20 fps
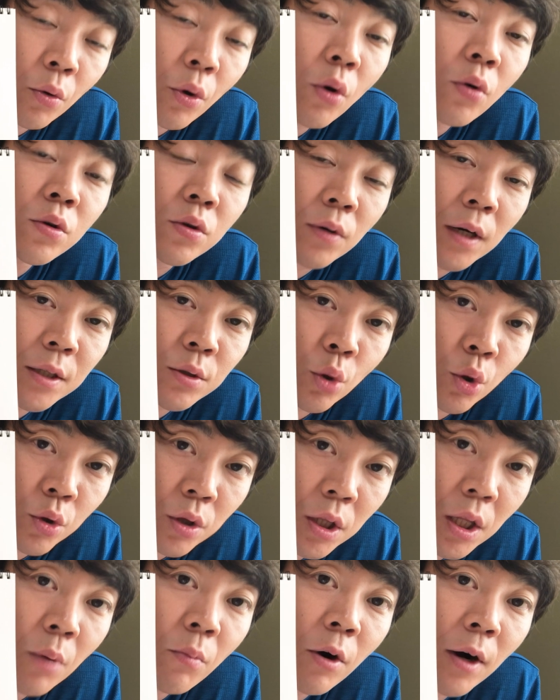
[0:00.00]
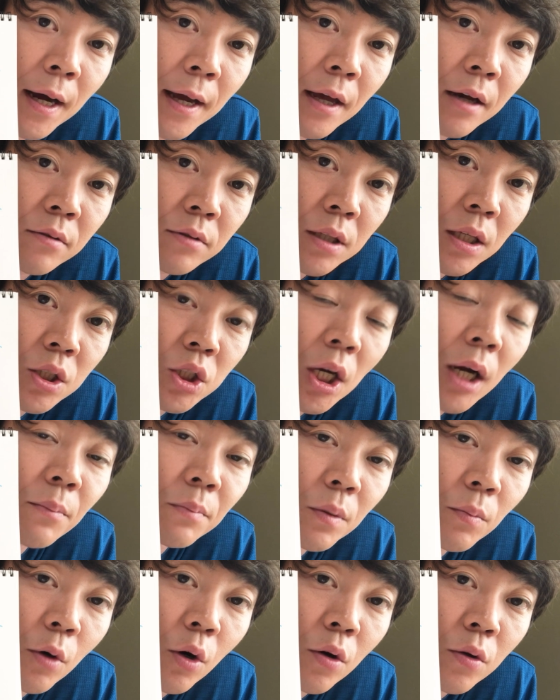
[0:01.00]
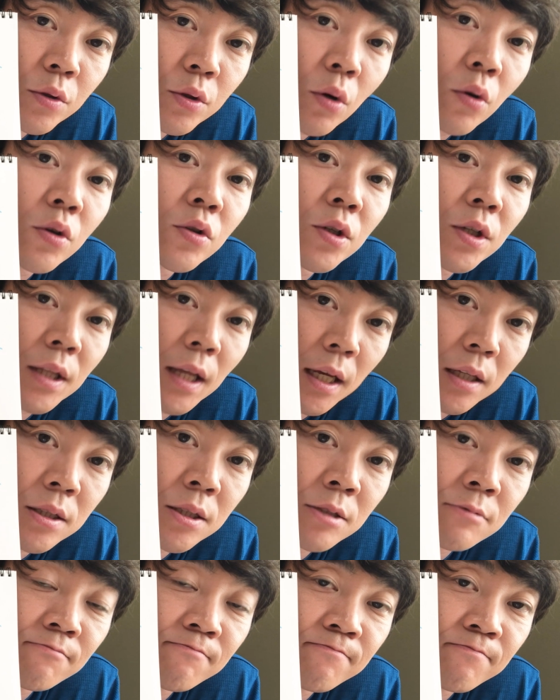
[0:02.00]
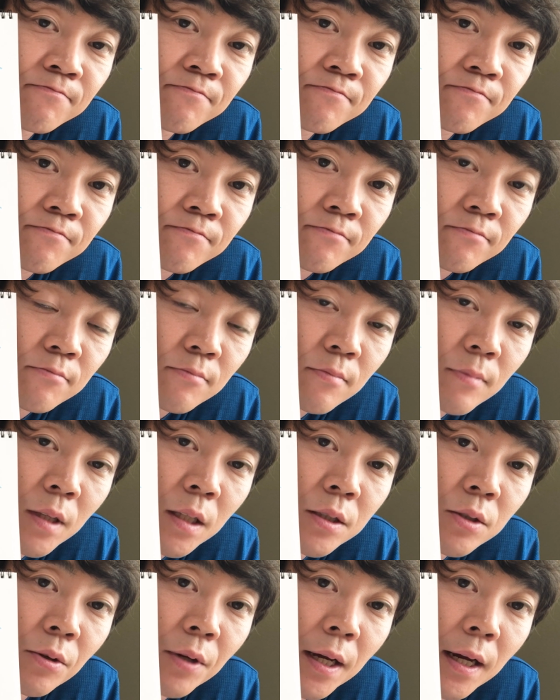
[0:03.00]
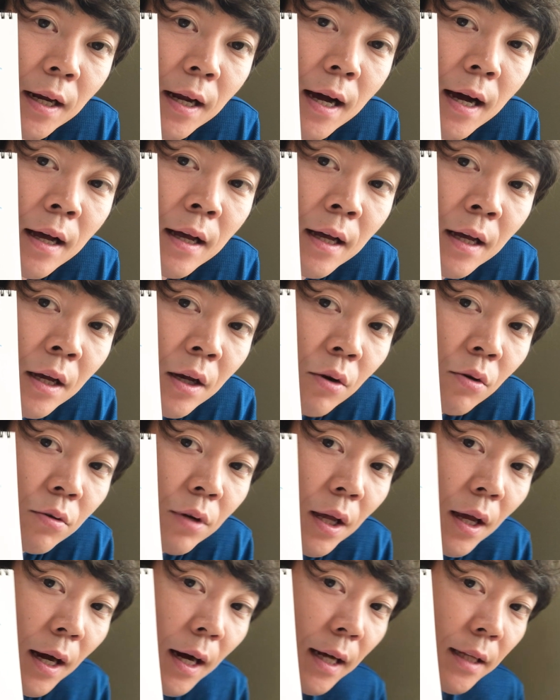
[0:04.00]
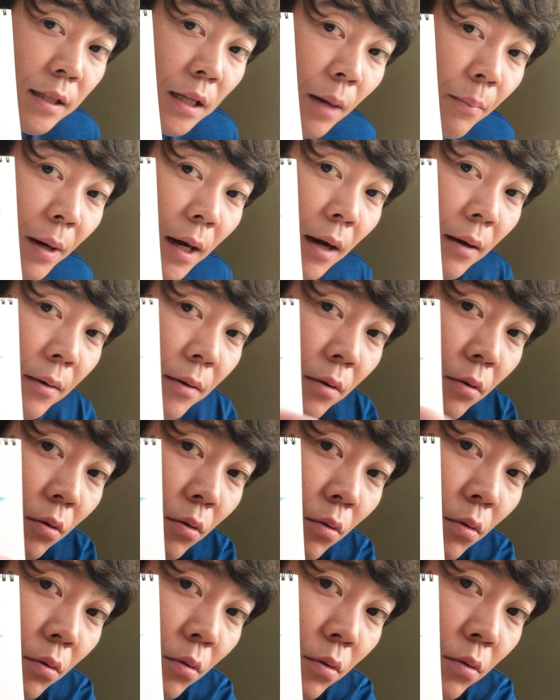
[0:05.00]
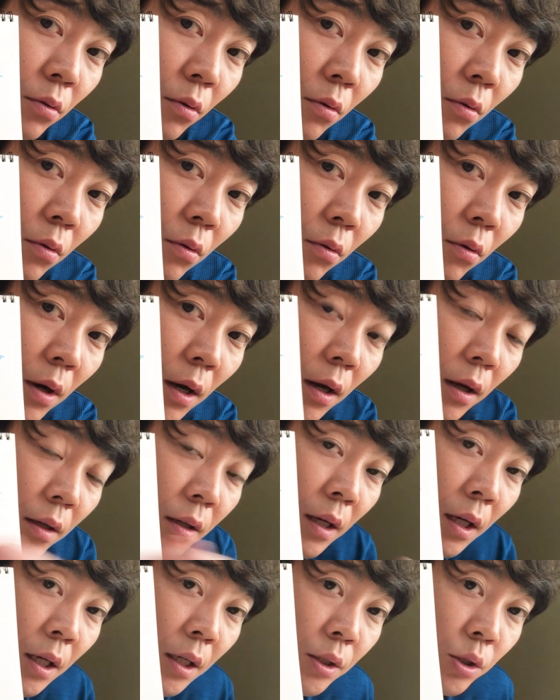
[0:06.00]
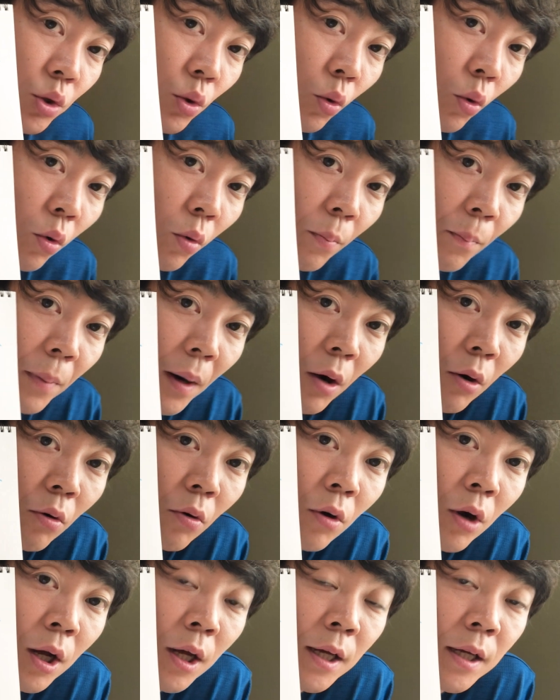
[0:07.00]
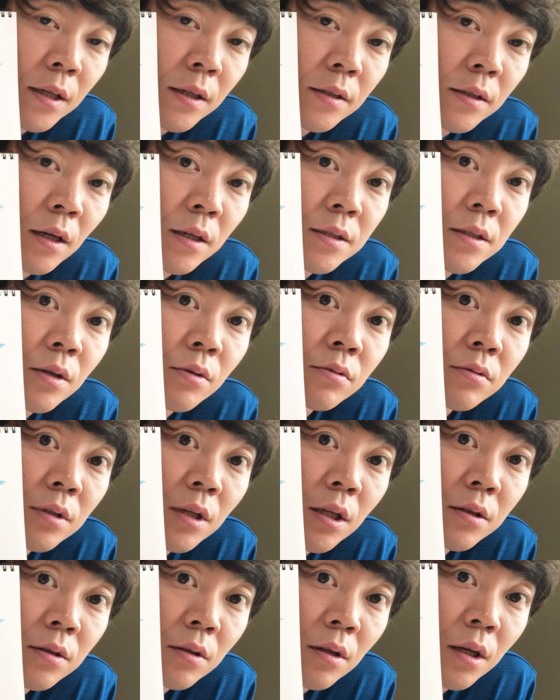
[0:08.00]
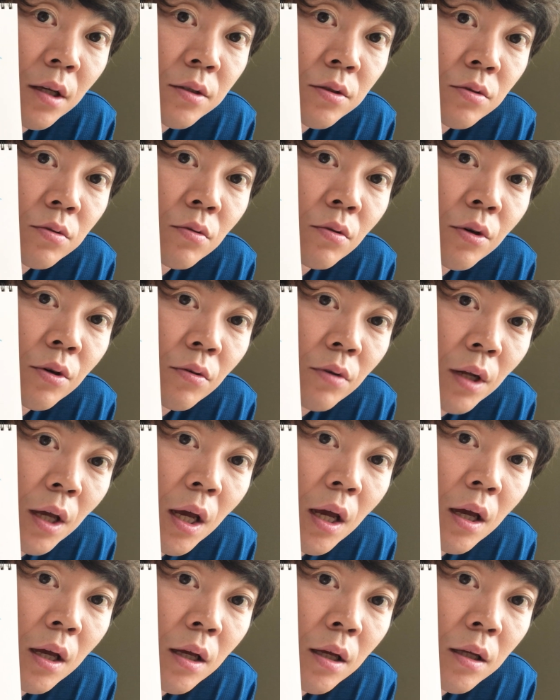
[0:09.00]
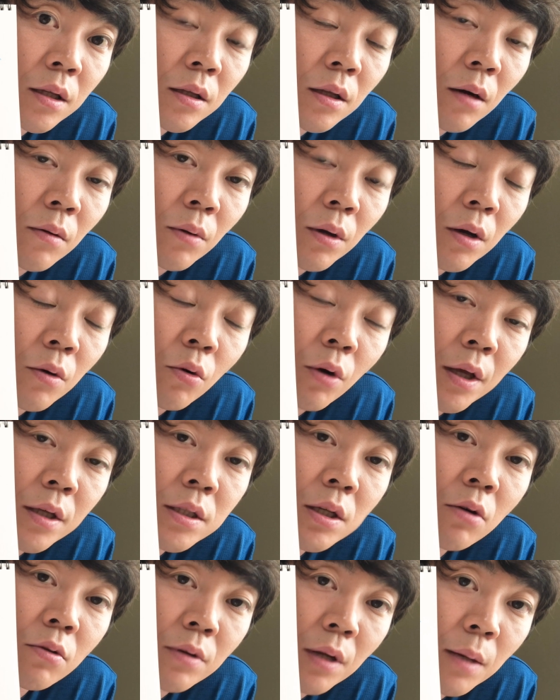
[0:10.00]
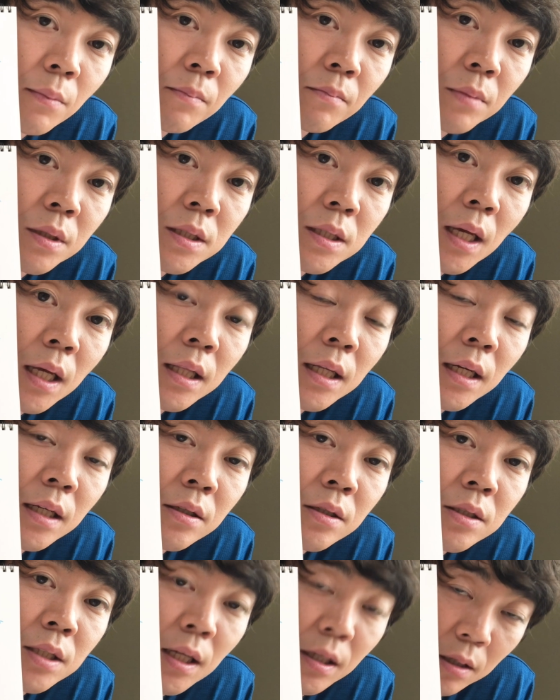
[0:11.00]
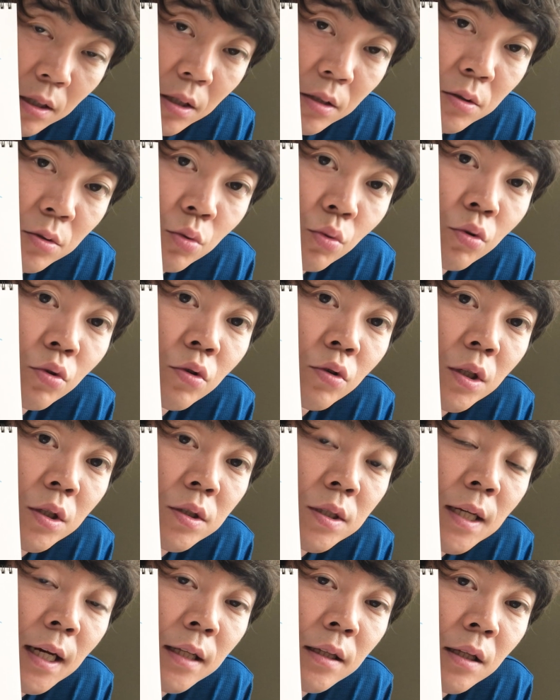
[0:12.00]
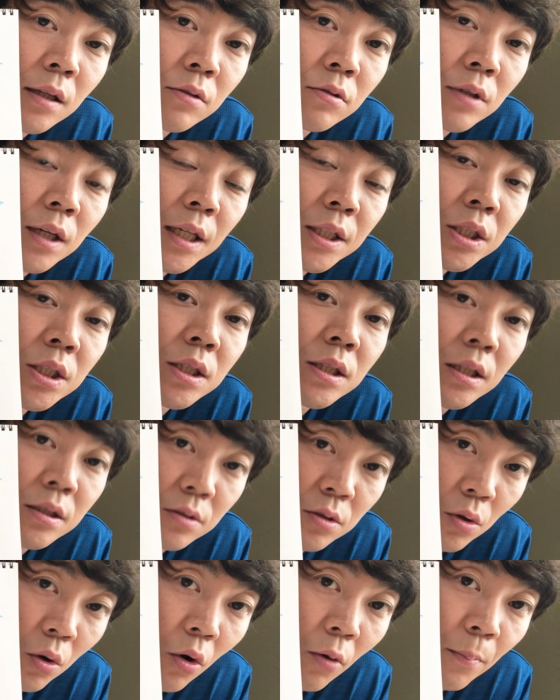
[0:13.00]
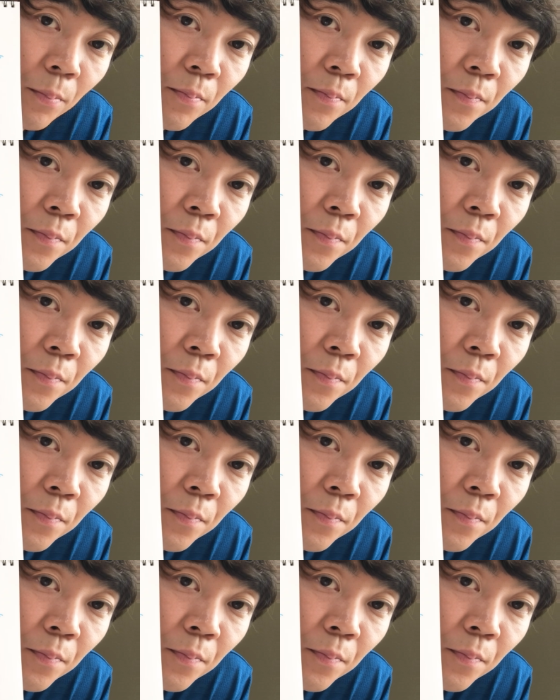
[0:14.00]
泳ぐのがとっても速くてジャンプも得意ですそれからこのね頭ここのところから超音波を出せるんだってすごいよねこう餌をね見つけたりしたりそういうのに使ってるらしいですよ